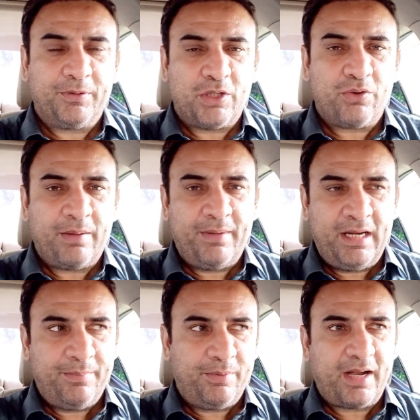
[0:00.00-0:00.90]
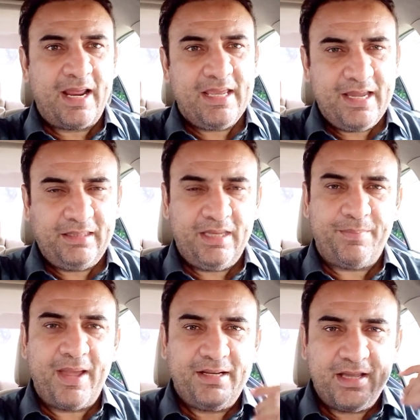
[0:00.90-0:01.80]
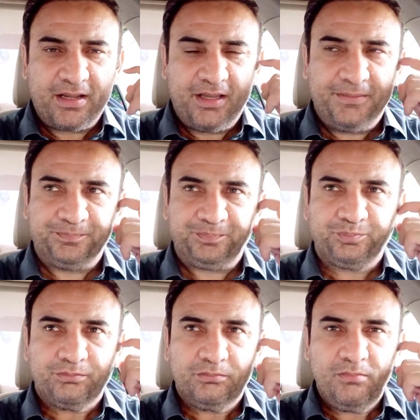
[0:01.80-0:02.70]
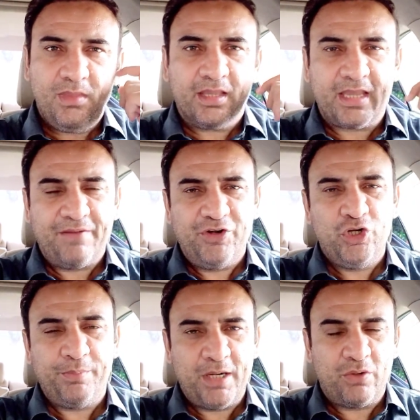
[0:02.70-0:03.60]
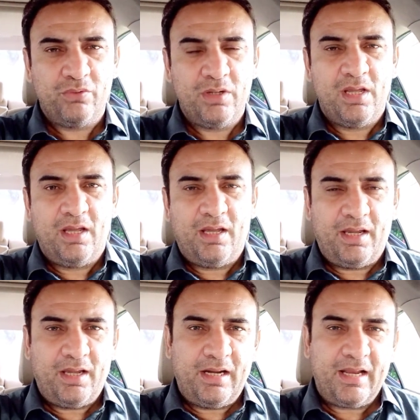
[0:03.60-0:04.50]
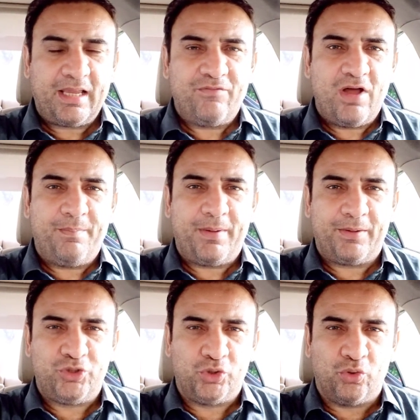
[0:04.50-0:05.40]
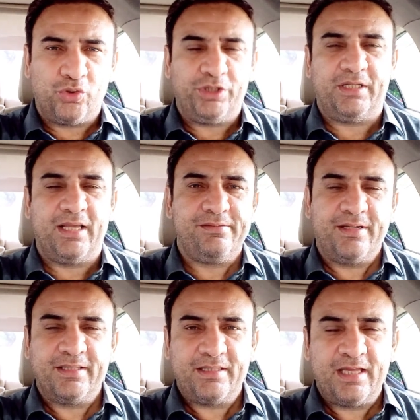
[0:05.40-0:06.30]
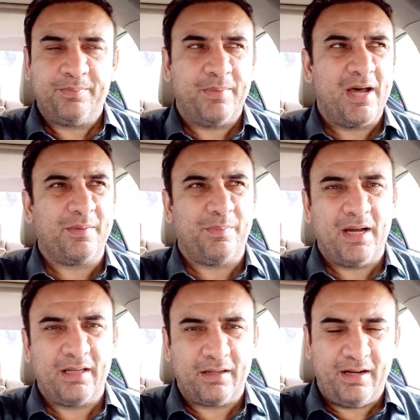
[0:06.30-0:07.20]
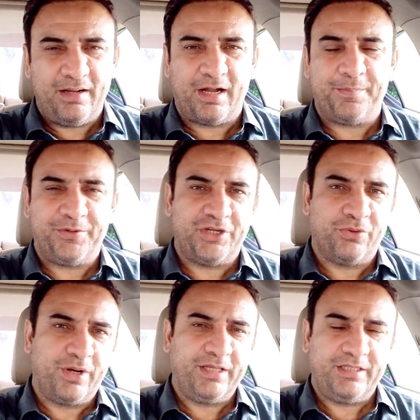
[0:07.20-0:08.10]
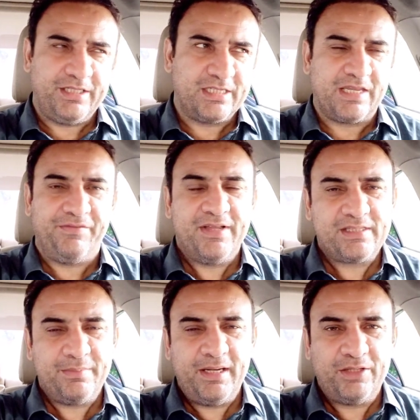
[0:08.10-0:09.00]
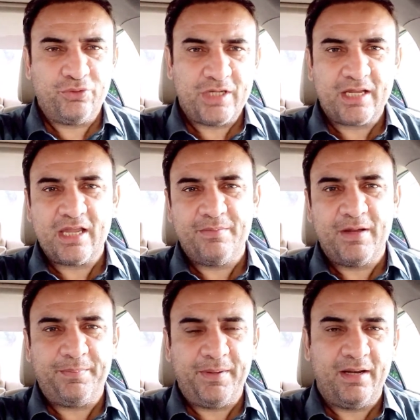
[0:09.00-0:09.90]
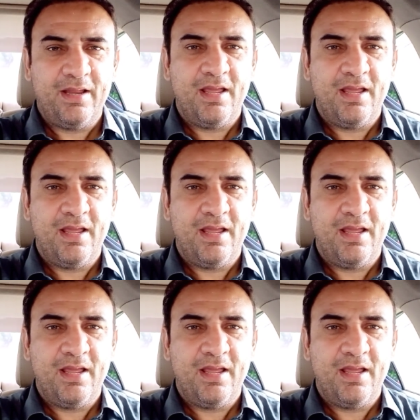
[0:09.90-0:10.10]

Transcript: बताऊं कि मैंने ट्राई की थी बाहर जाकर के वीडियो बनाऊं लेकिन वहाँ पर शोर इतना ज़्यादा था बार बार इंटरप्रेशन हो रही थी जिसकी वजह से मैंने सोचा कि एक बार फिर